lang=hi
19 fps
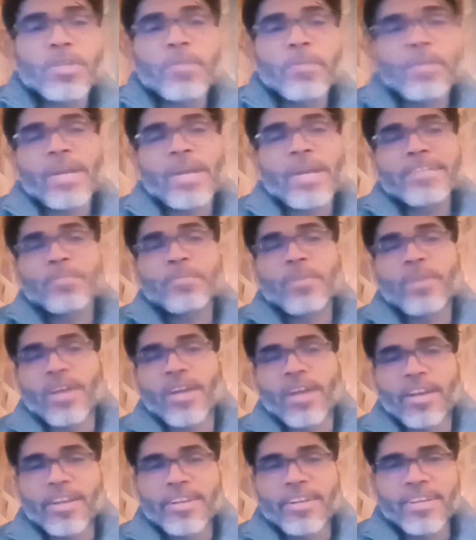उसकी प्रैक्टिस
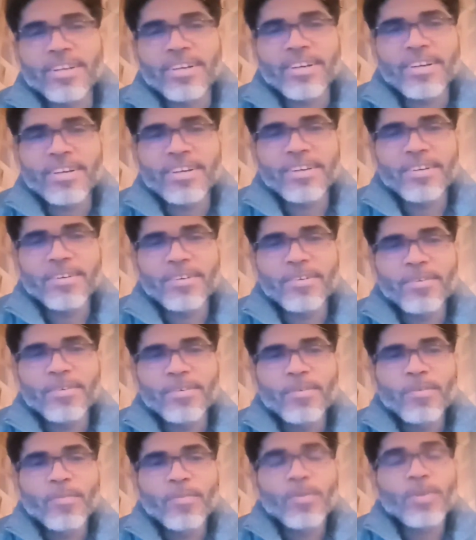बढ़ाने लगा
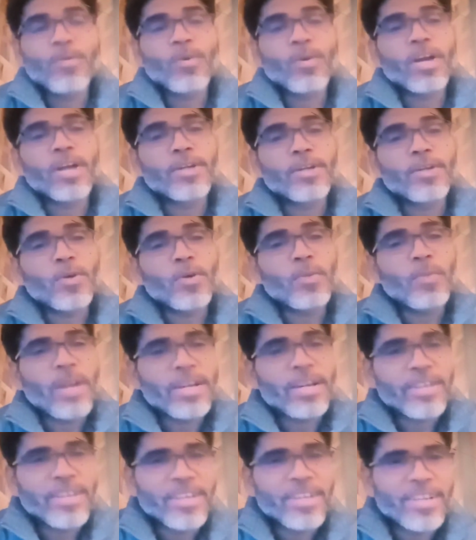फिर वो घंटों
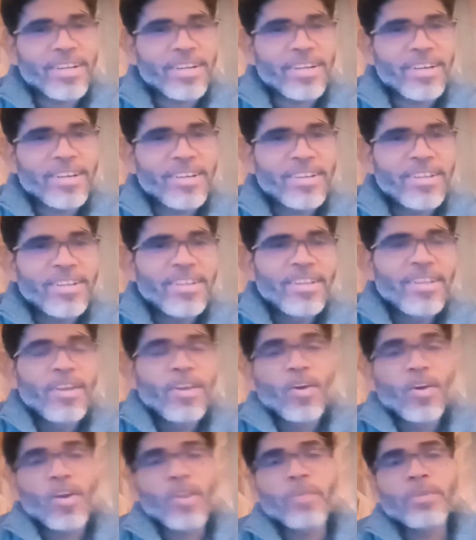बैठने लगा
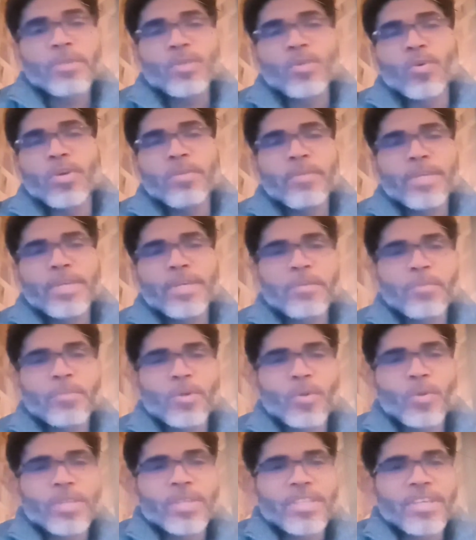और अभी दो ही महीने
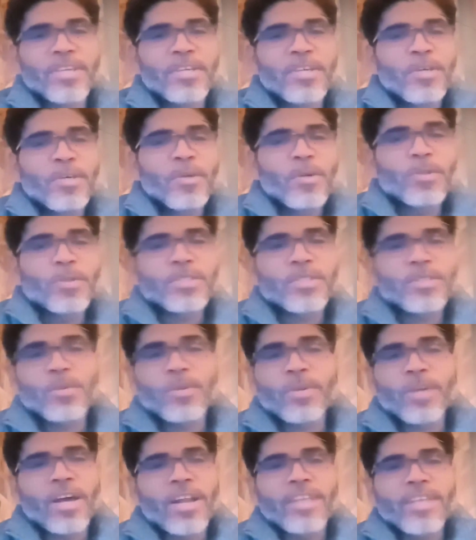पूर्व रहे थे उसने
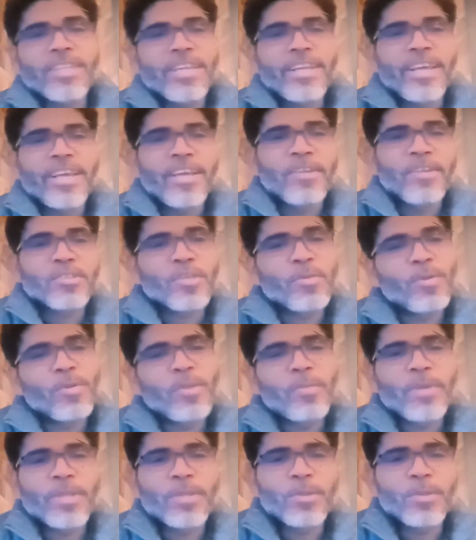जो खाना देने आया ना उसको
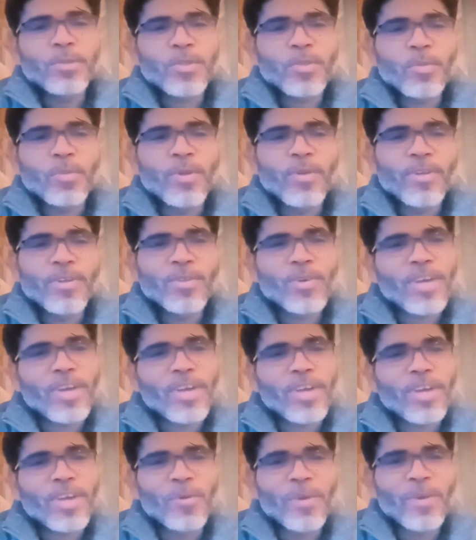बोला मेरे दोस्त को बुलवा दो
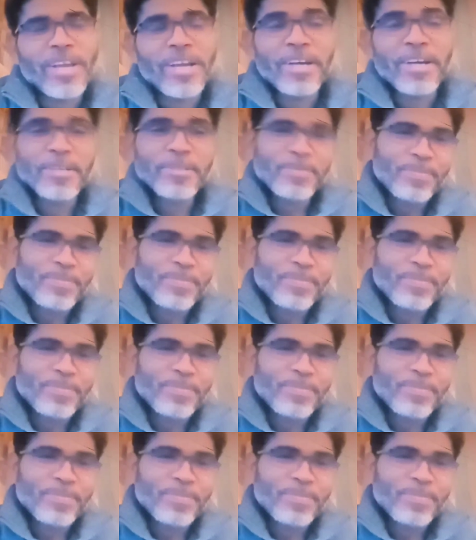काम हो गया